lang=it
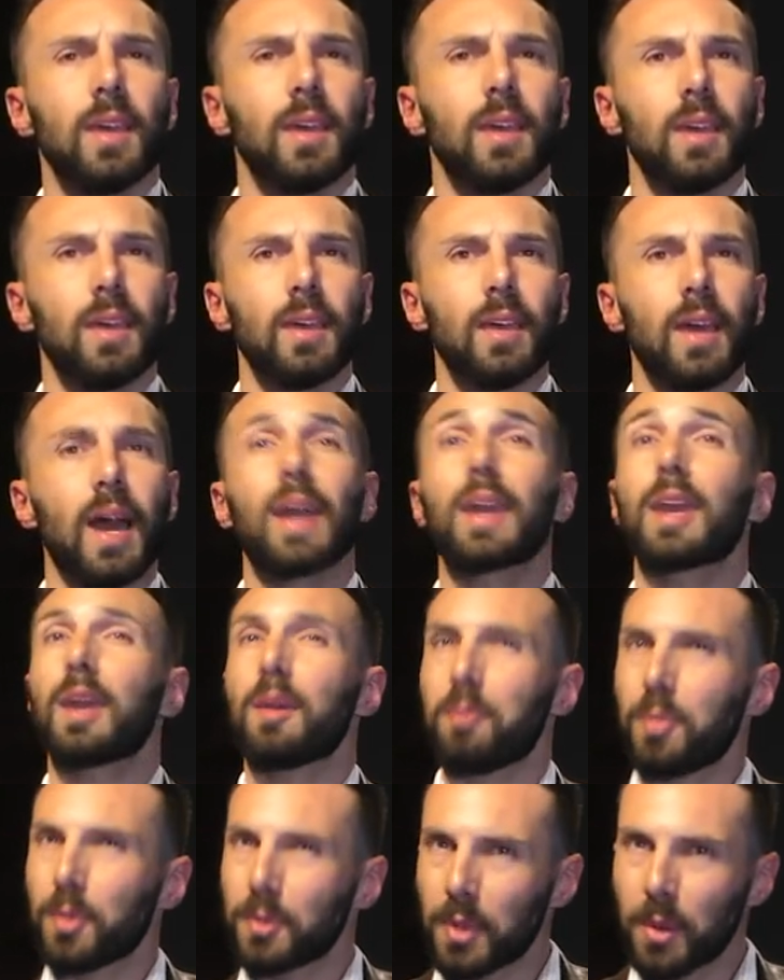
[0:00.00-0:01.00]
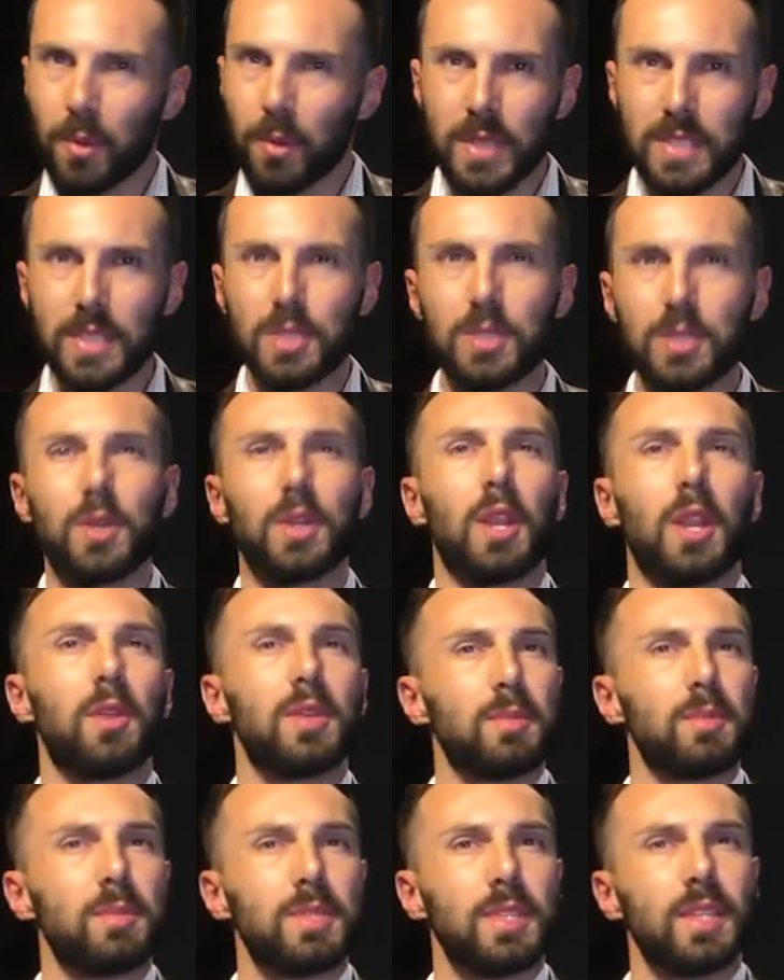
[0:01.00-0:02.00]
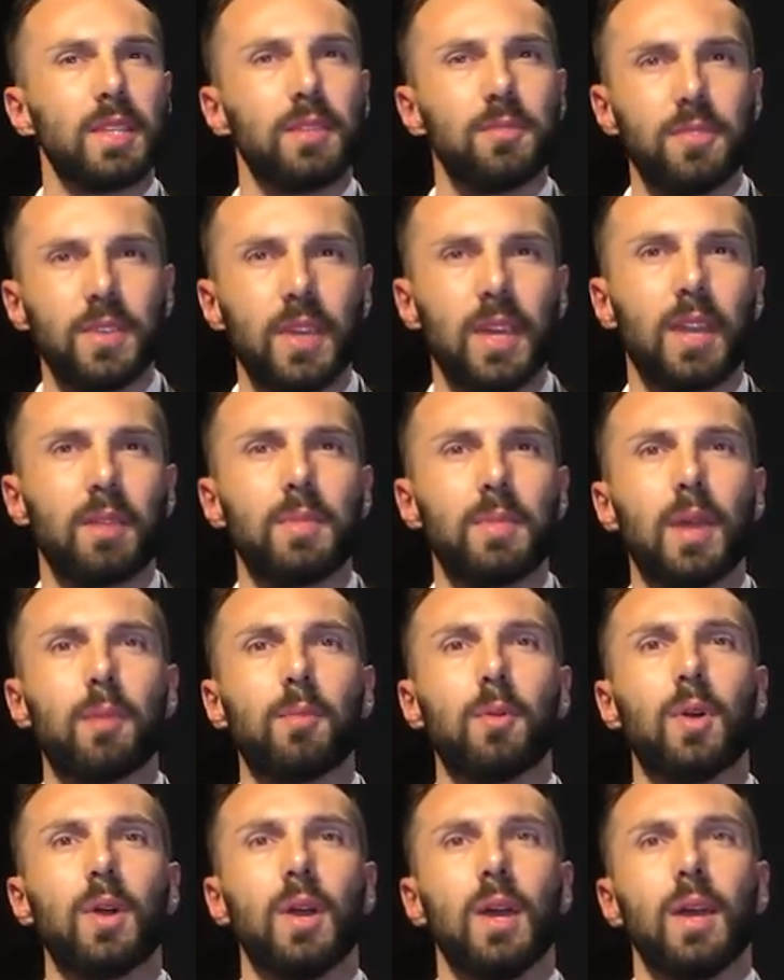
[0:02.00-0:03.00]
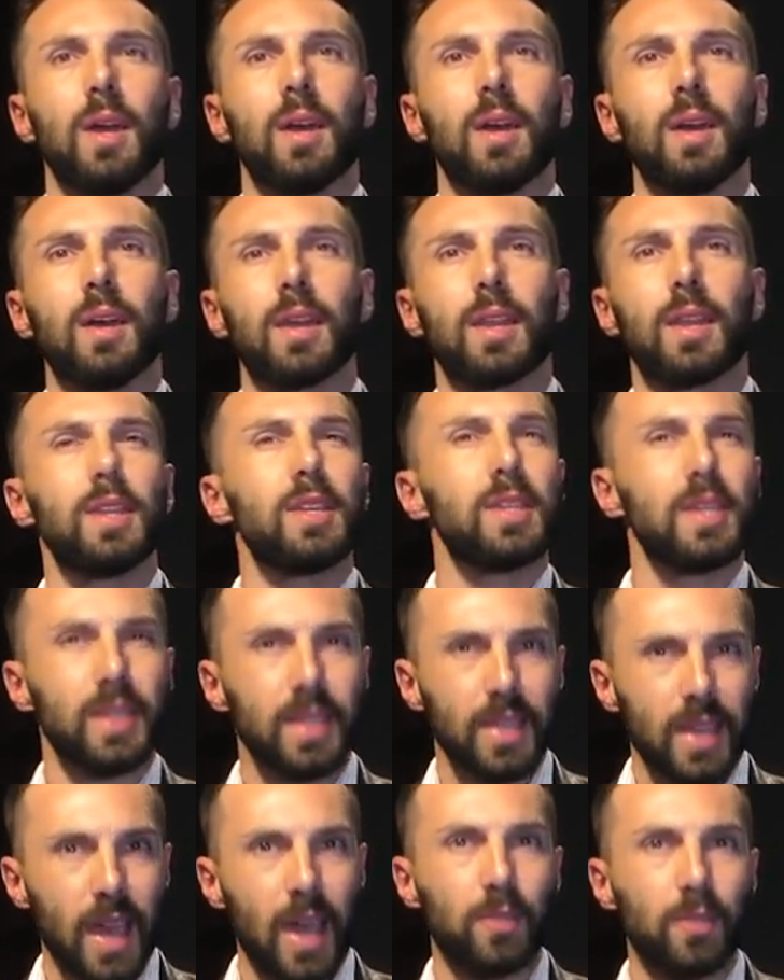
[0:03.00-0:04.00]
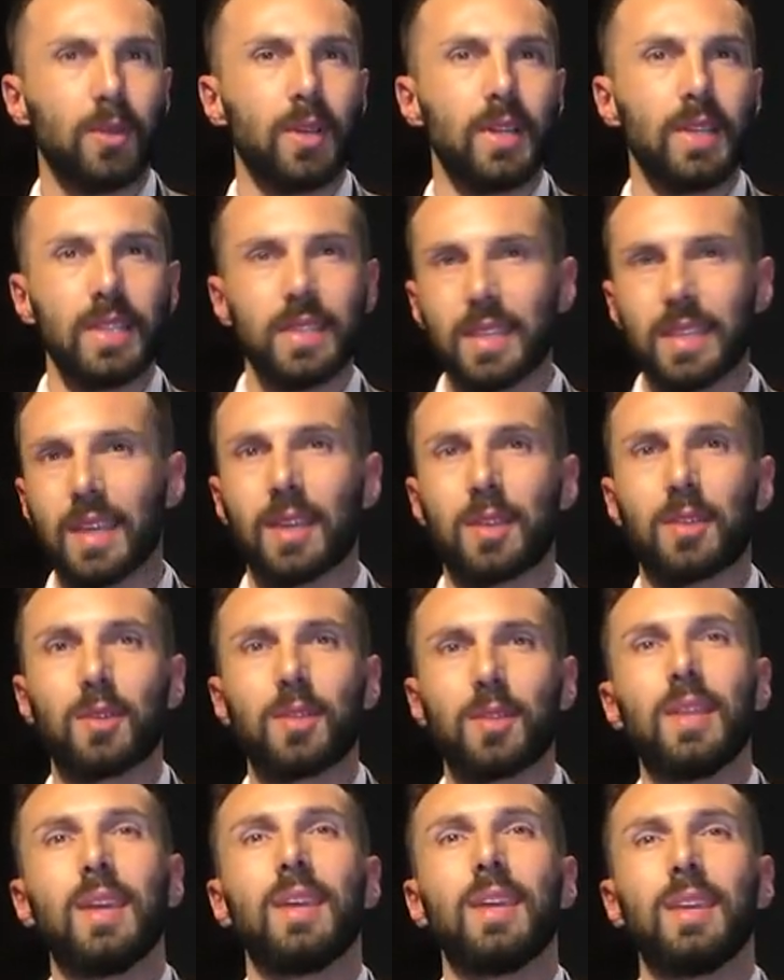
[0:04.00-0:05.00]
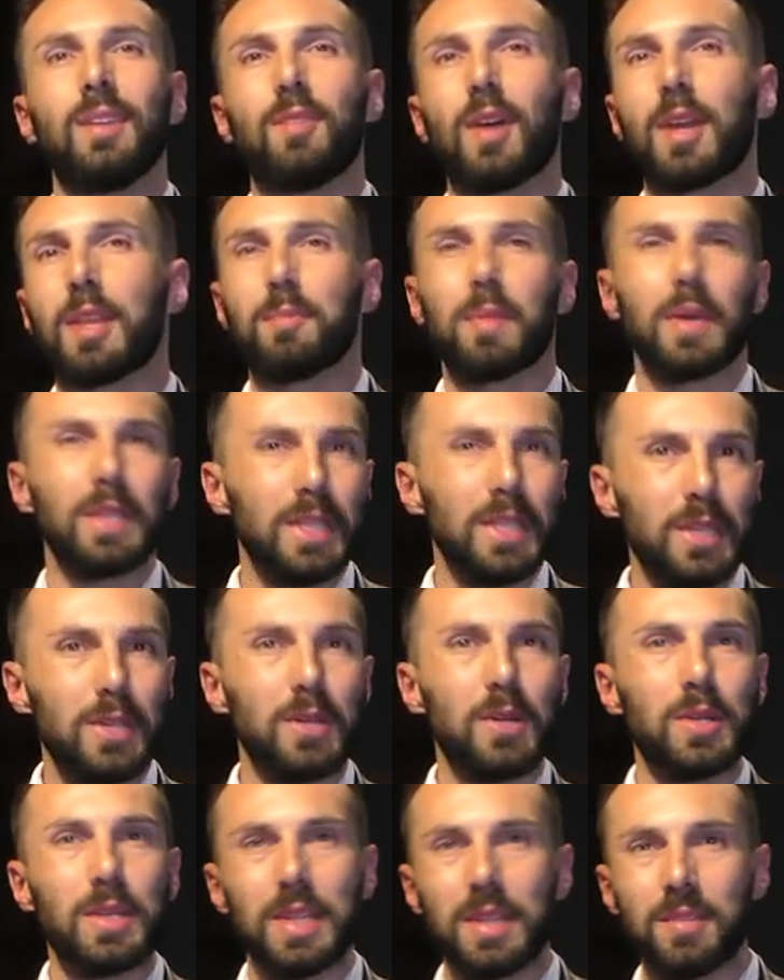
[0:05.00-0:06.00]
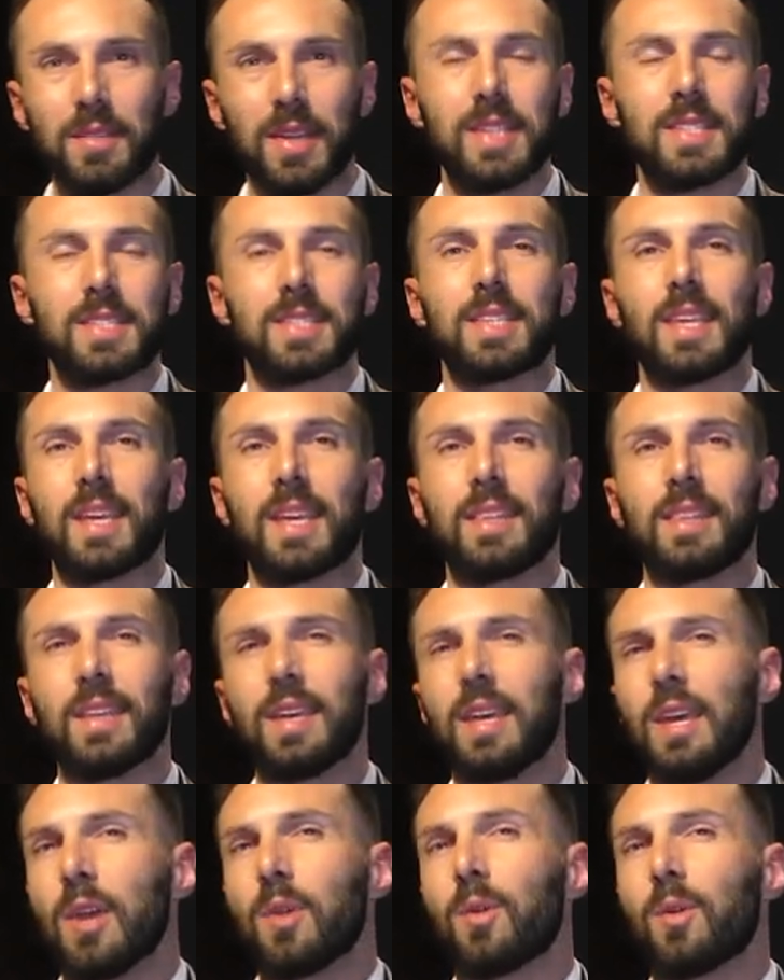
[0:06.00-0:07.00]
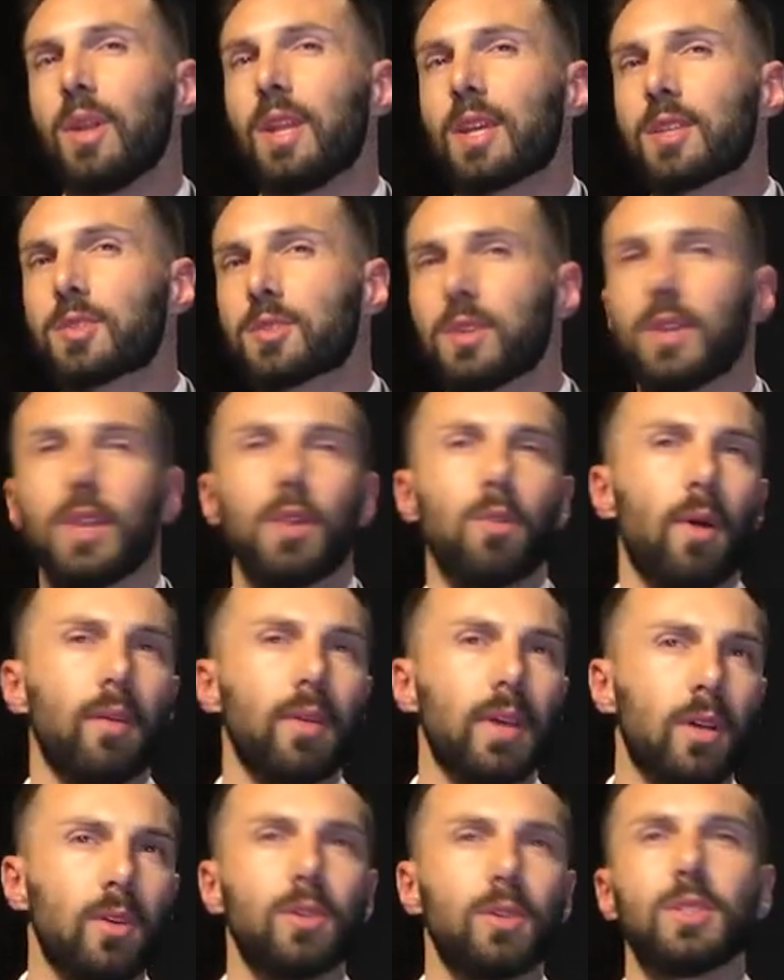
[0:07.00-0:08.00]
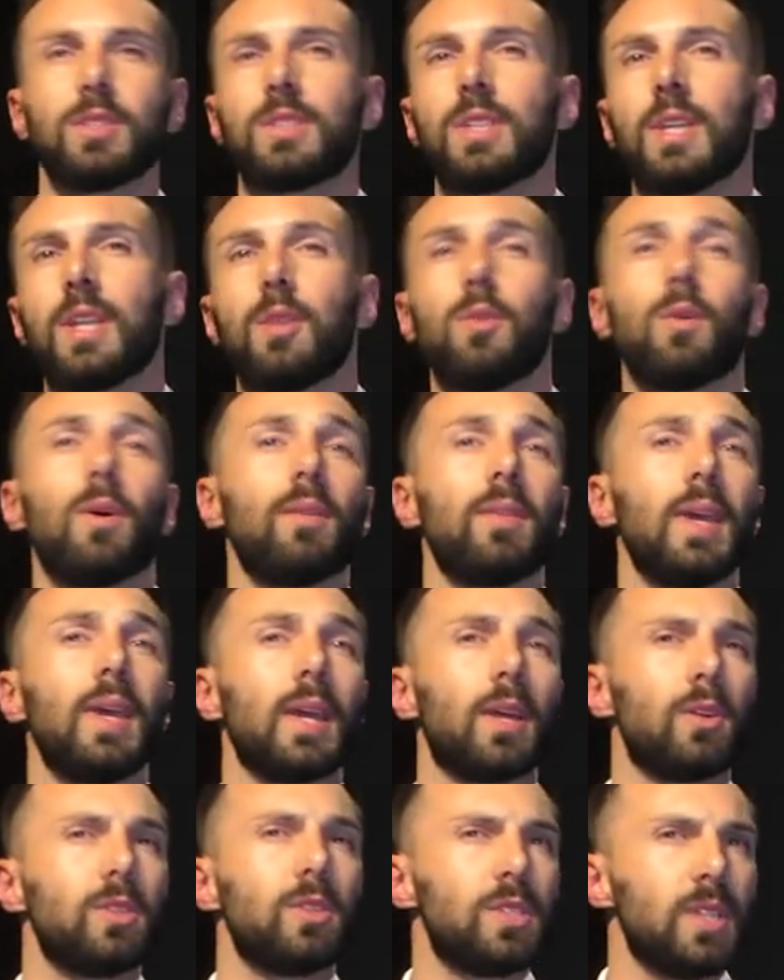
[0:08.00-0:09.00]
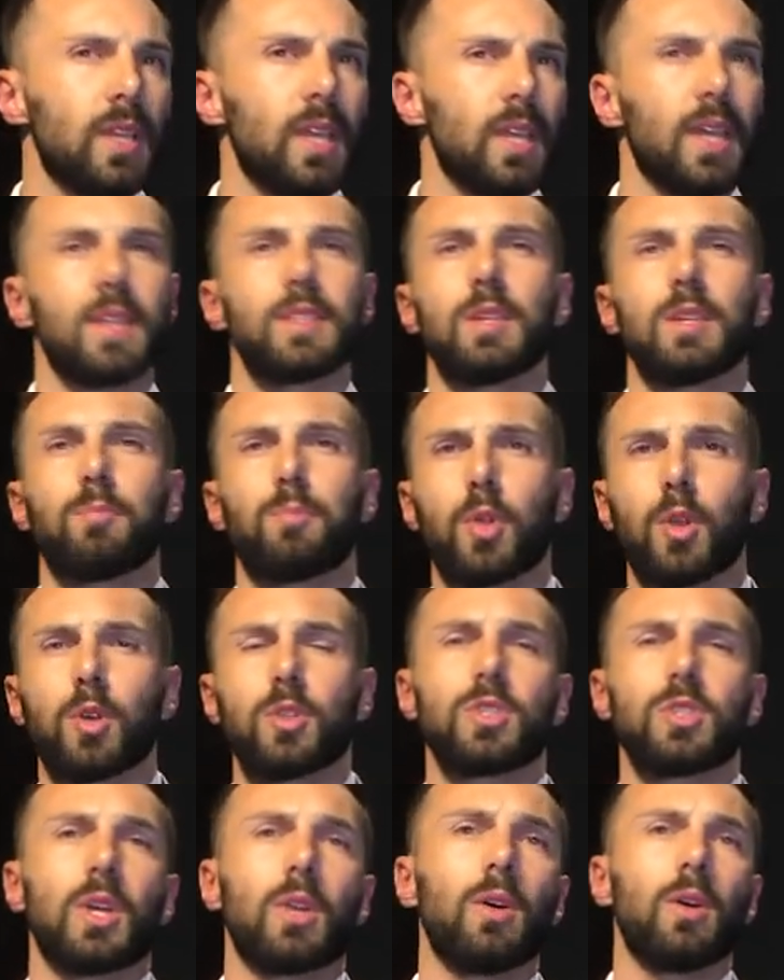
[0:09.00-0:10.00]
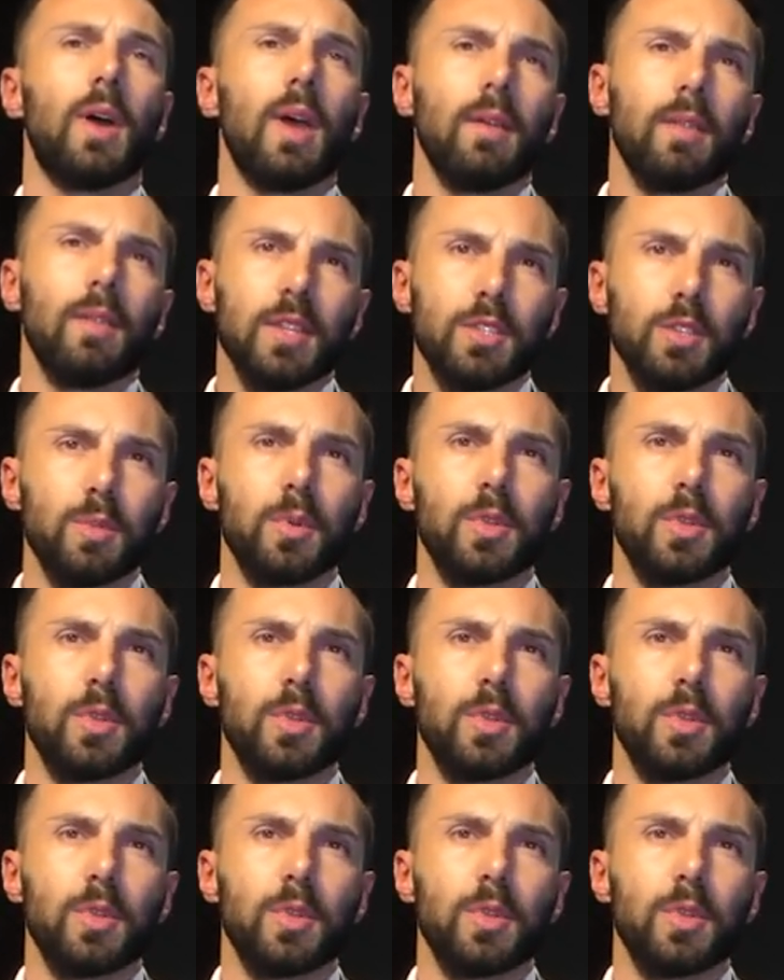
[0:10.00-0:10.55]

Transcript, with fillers: eh, anche appunto in questi giorni noi siamo stati in fiera, abbiamo eh, ricercato all'interno dei vari padiglioni, dei vari stand, quelle che sono le nuove conce, le nuove concerie che si approcciano verso